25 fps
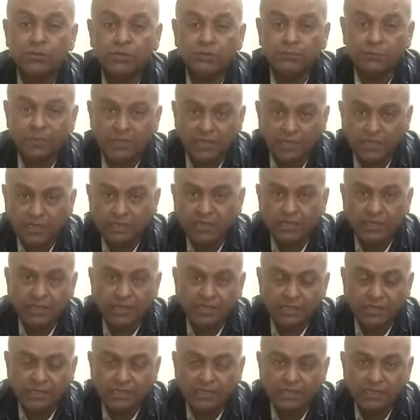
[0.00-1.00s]
इमरान
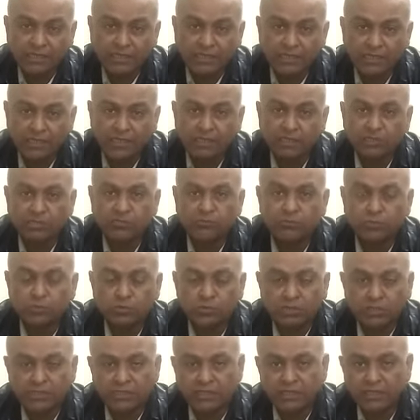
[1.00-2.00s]
खान आए हैं
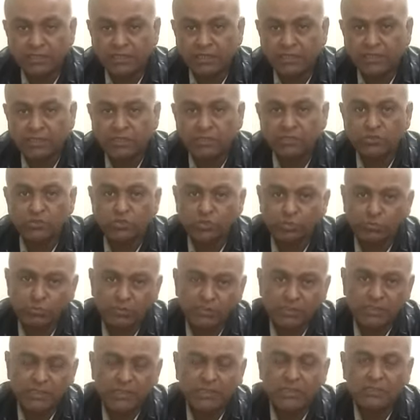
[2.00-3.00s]
कठपुतली हैं जो
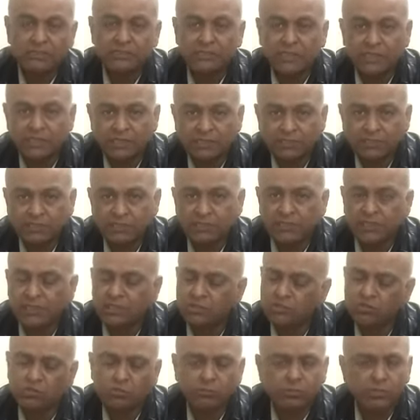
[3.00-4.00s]
भी है सिलेक्टेड
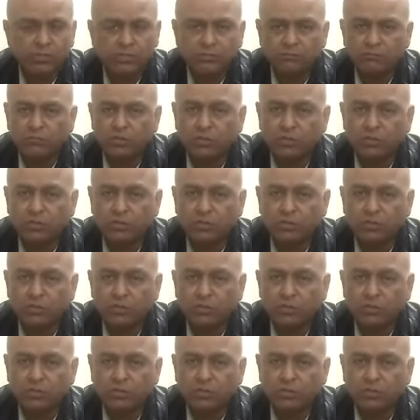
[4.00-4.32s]
हैं जो भी